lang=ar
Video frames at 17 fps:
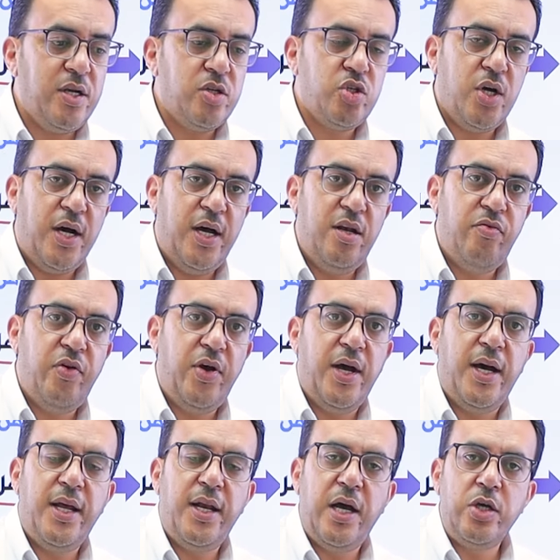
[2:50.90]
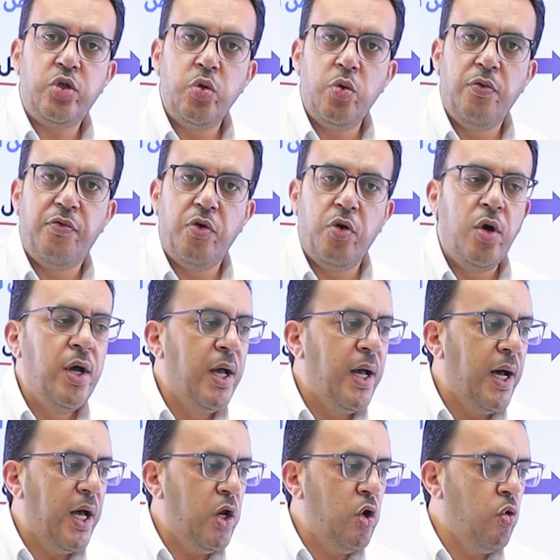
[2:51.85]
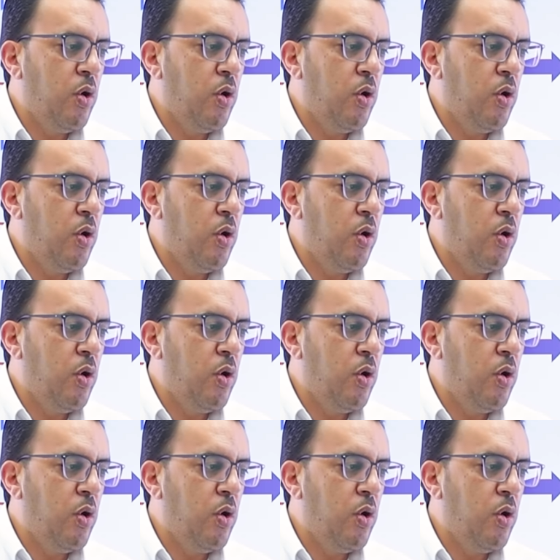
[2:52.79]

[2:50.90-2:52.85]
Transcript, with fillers: ارجع على الفاعل اشوفه هل